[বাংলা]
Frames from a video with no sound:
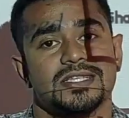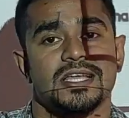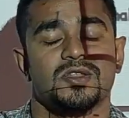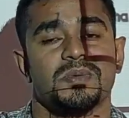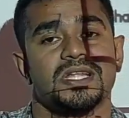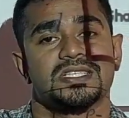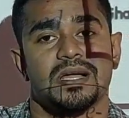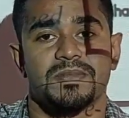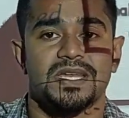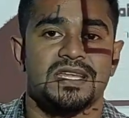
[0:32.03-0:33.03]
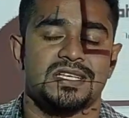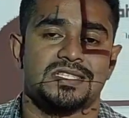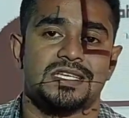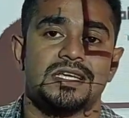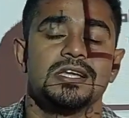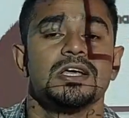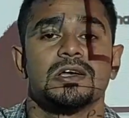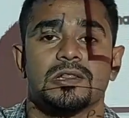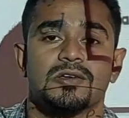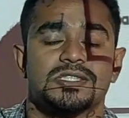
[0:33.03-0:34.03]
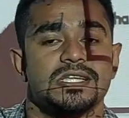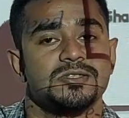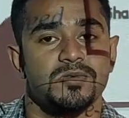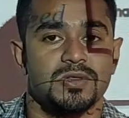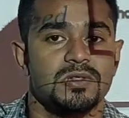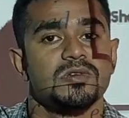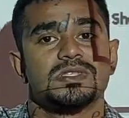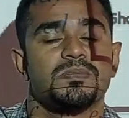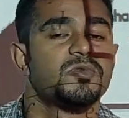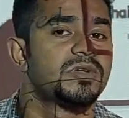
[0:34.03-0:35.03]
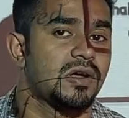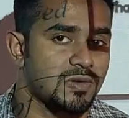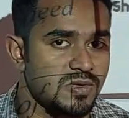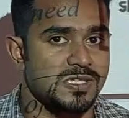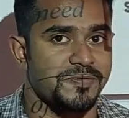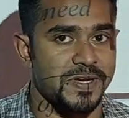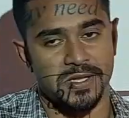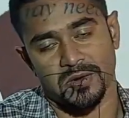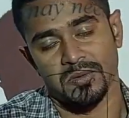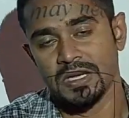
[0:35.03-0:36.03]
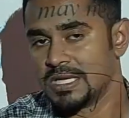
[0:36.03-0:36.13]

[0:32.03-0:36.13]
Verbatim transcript: আজকে তোমাদের সামনে নিয়ে আসছি ক্লোজ টেস্ট উইথ ক্লুজ এবং উইদাউট ক্লুজের ভিডিও